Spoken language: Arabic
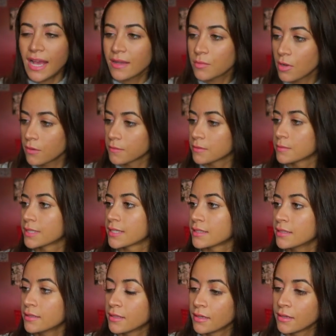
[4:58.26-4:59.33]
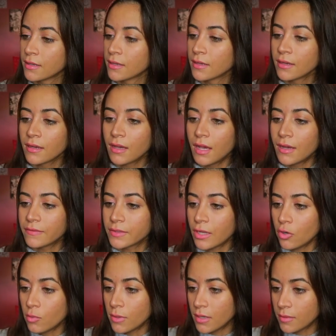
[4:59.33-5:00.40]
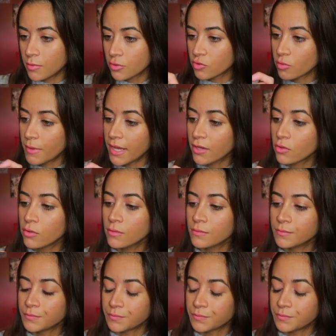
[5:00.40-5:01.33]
حجم اكبر من كده هفتحه بقى برده معاكم